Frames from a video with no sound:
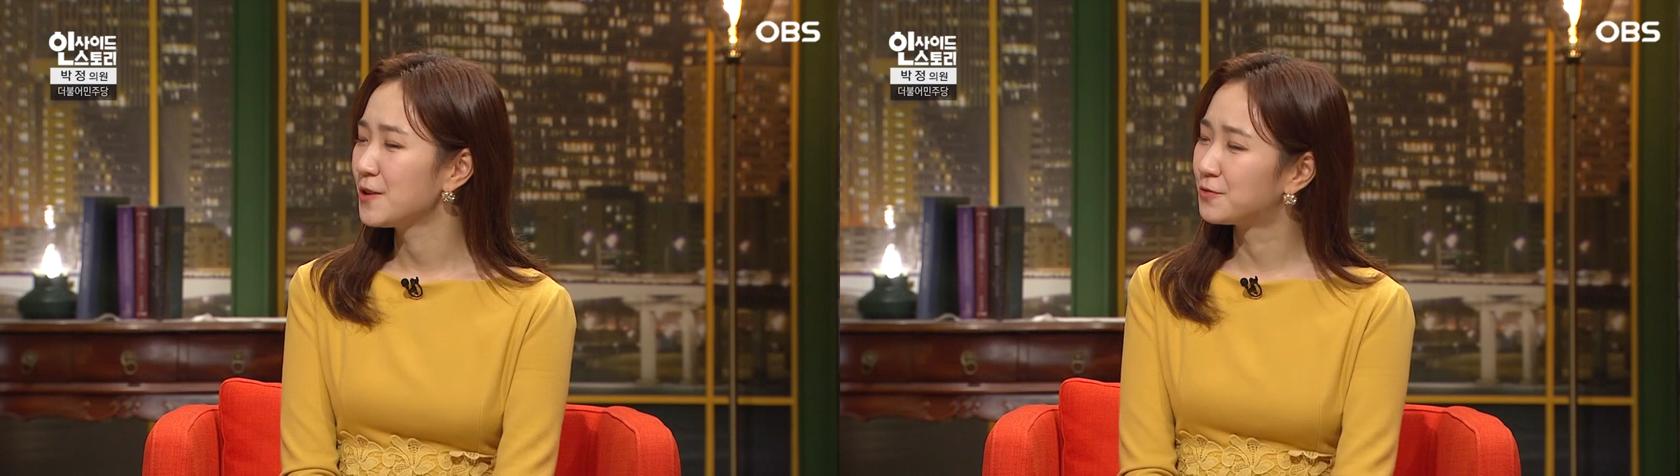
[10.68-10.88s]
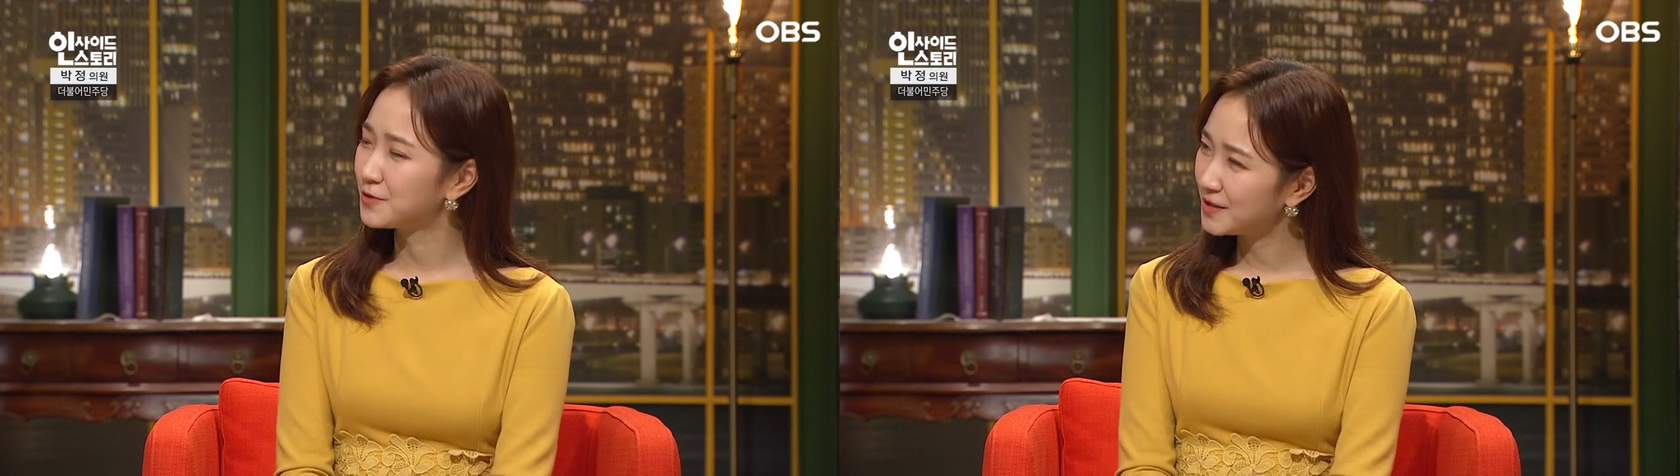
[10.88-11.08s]

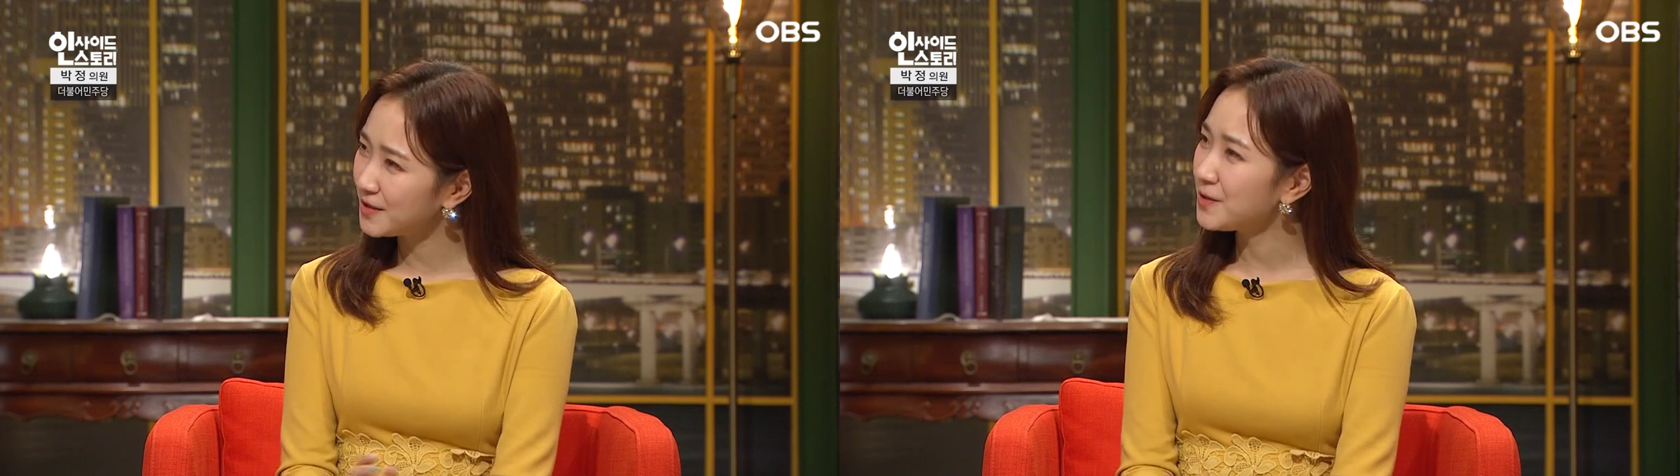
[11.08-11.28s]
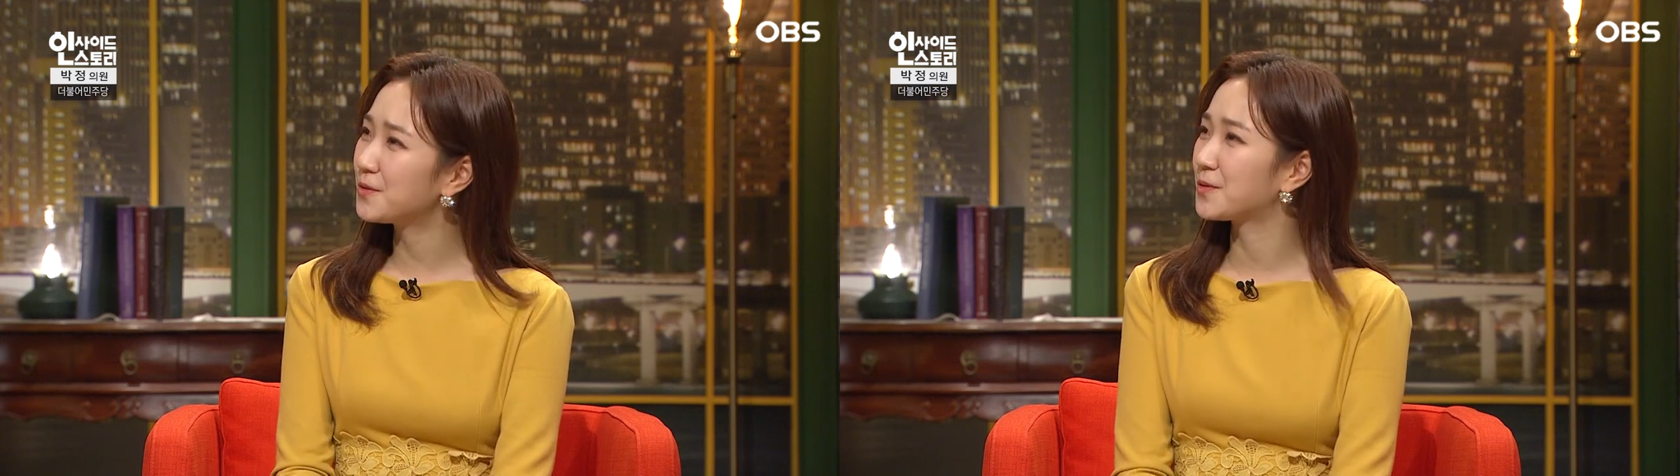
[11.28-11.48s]

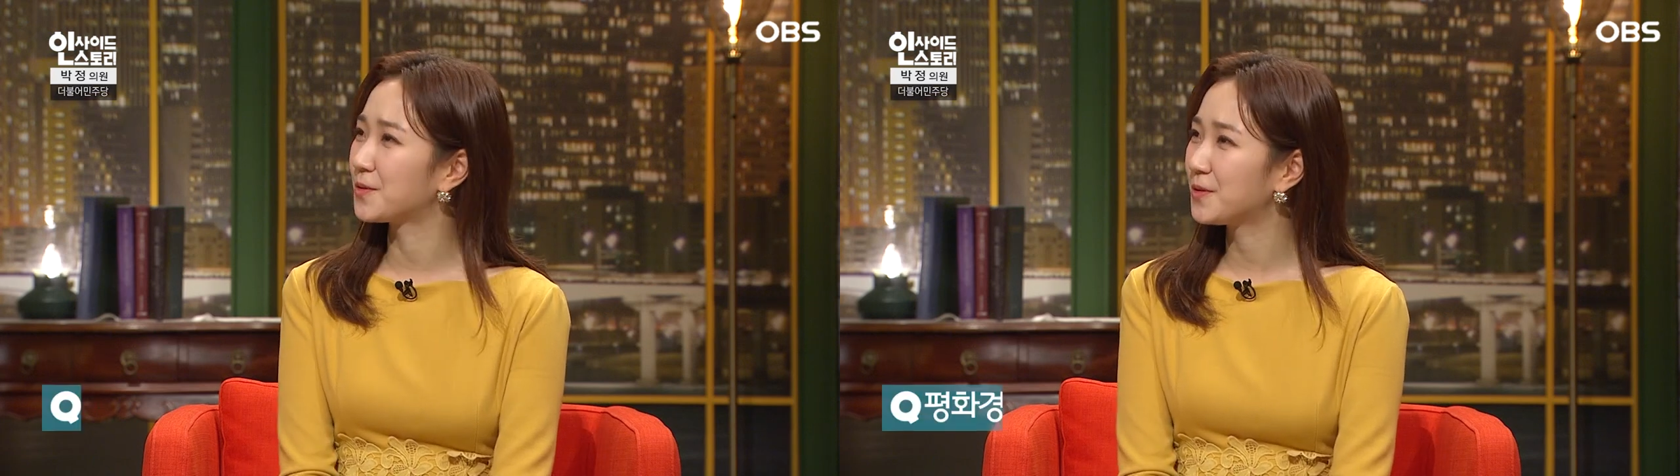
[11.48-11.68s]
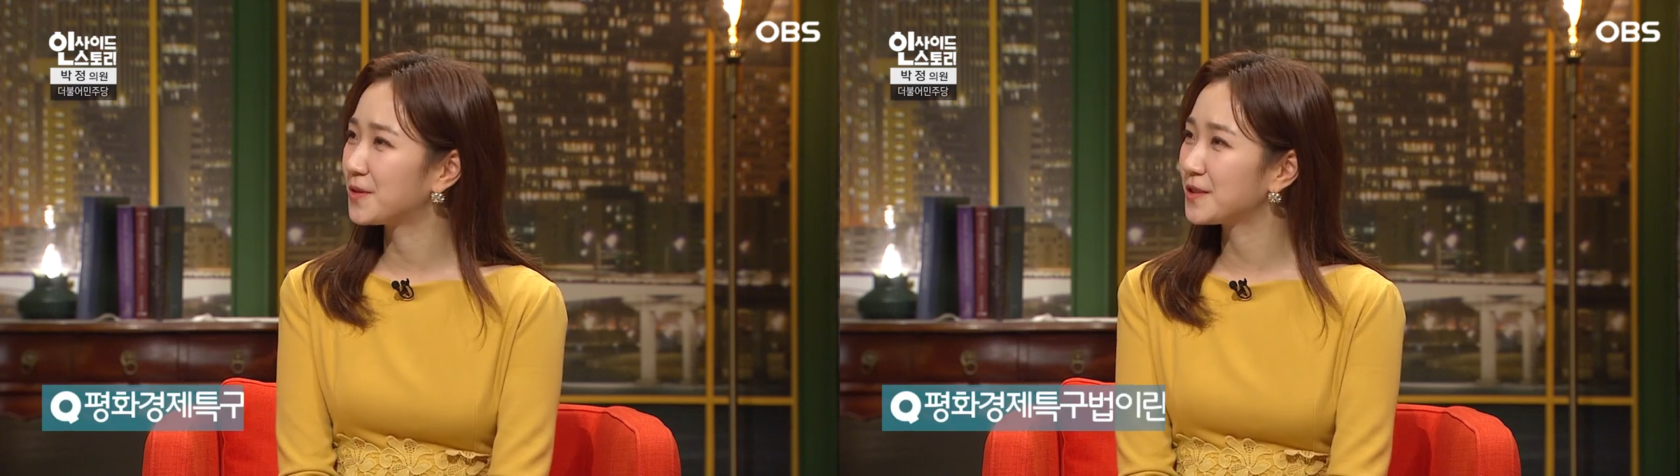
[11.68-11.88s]

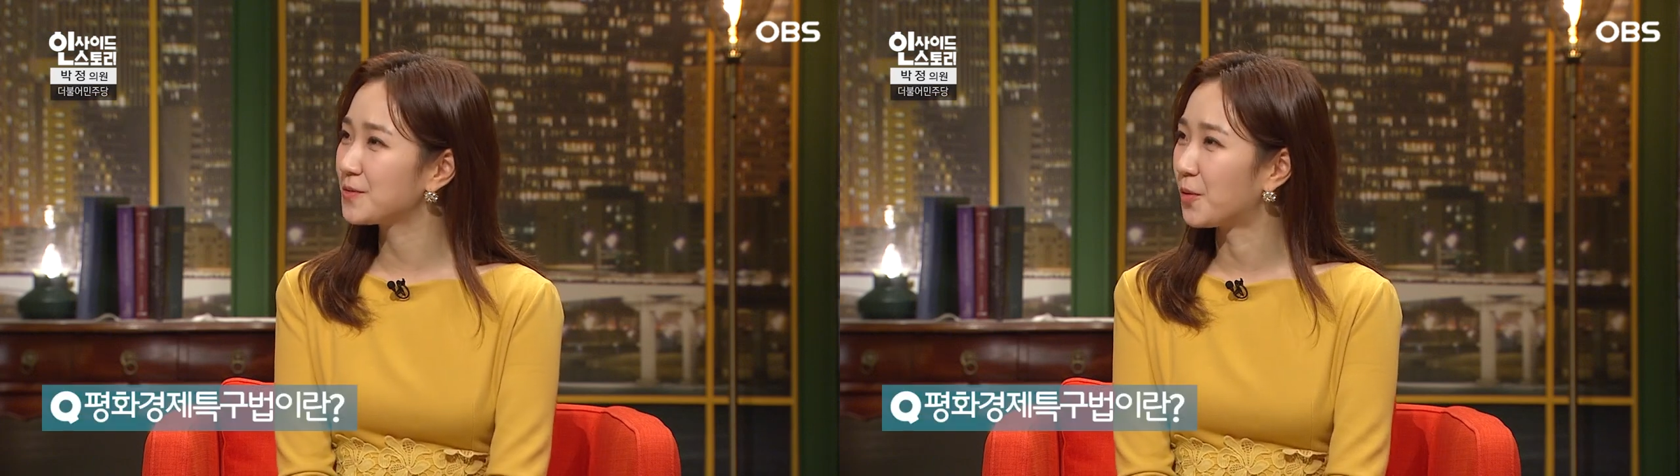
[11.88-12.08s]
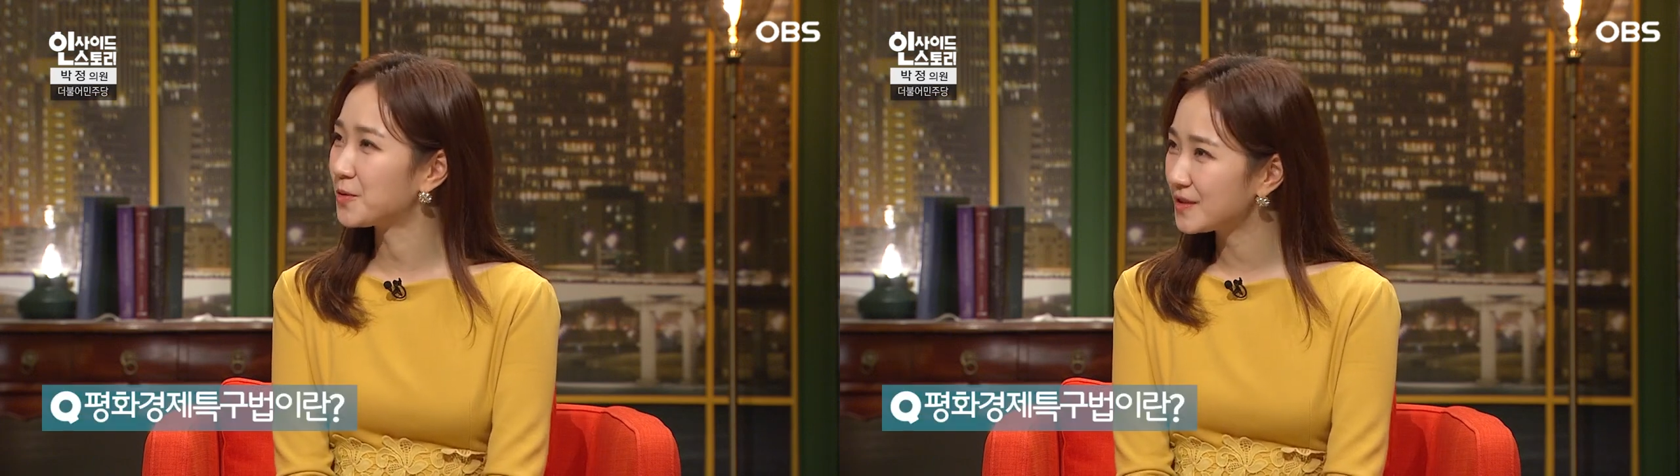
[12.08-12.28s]
구체적으로 이게
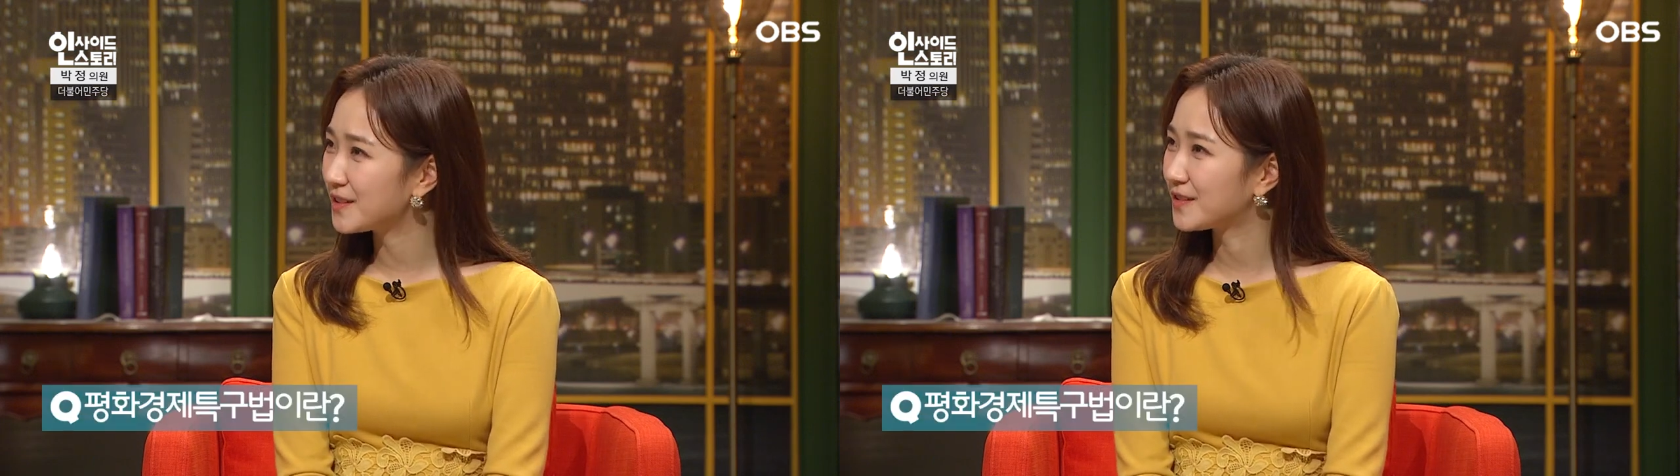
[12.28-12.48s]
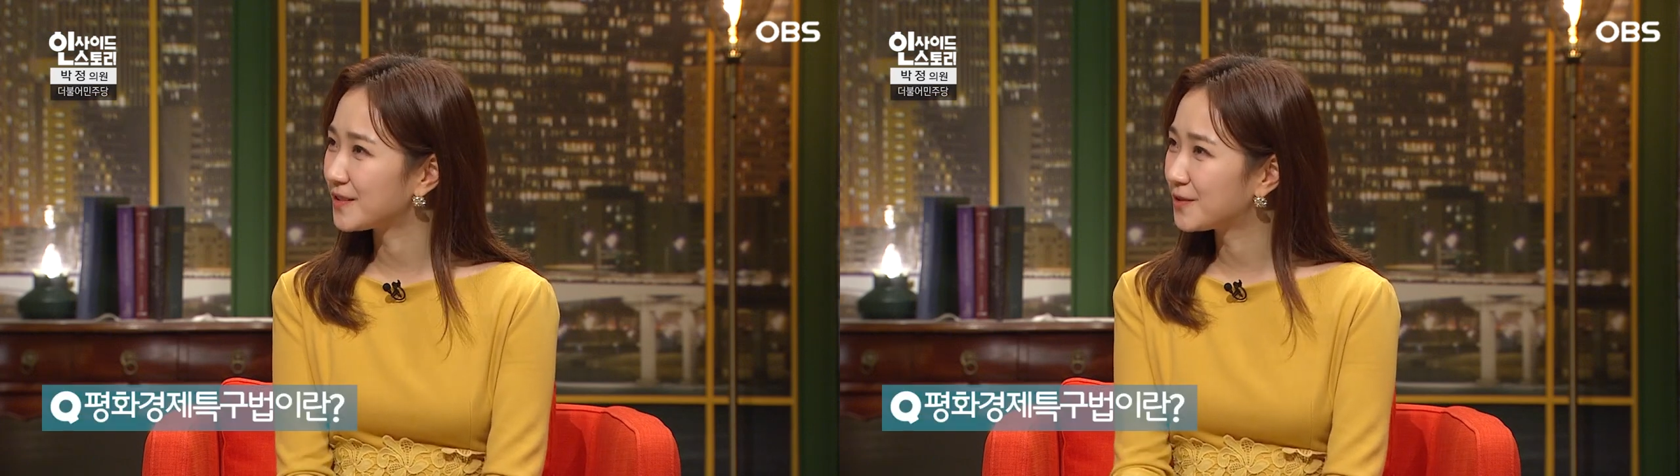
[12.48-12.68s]
좀
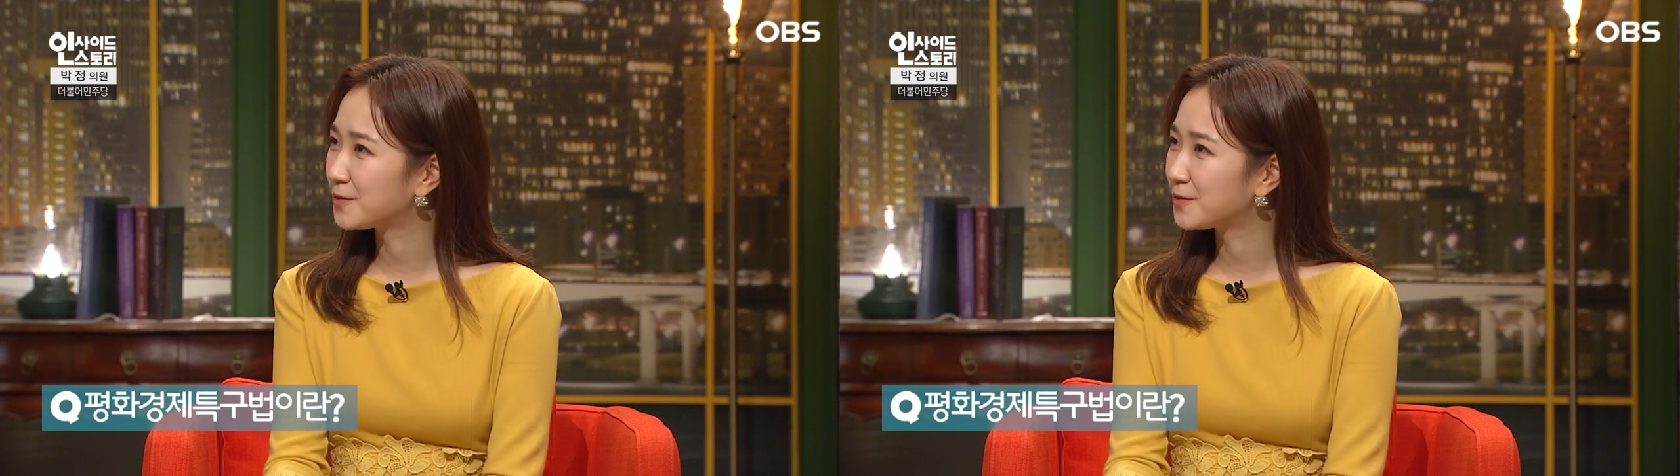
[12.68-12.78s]
뭔지